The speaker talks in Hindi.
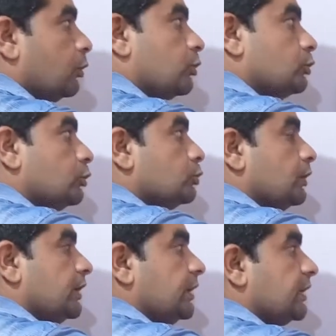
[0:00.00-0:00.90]
और दोनों
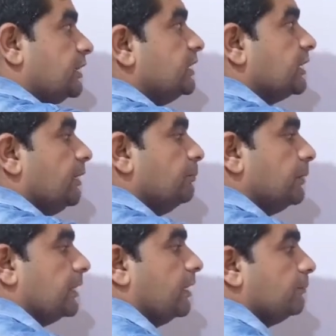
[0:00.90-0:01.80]
एक ही टाइम
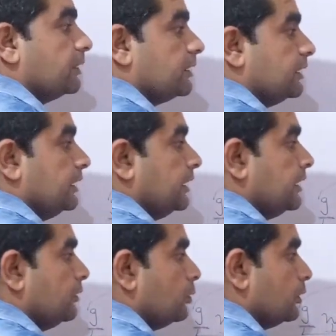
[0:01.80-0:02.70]
पे काम कर रहे
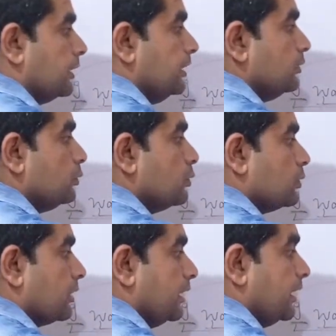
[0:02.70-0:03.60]
हैं और इनको
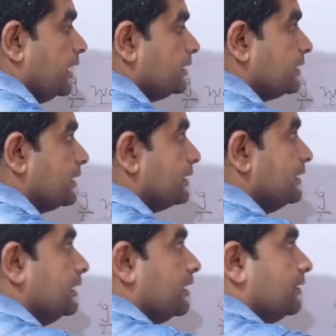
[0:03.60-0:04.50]
कनेक्ट कर
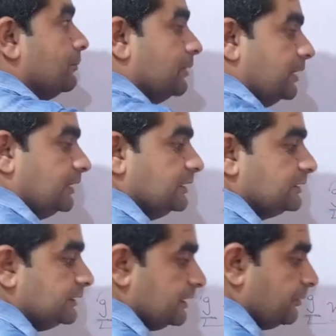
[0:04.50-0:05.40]
दिया हमने
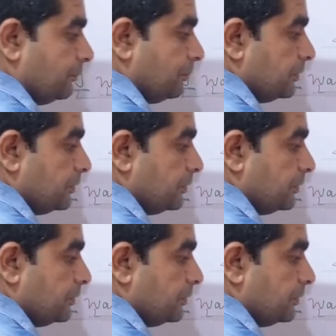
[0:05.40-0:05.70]
किससे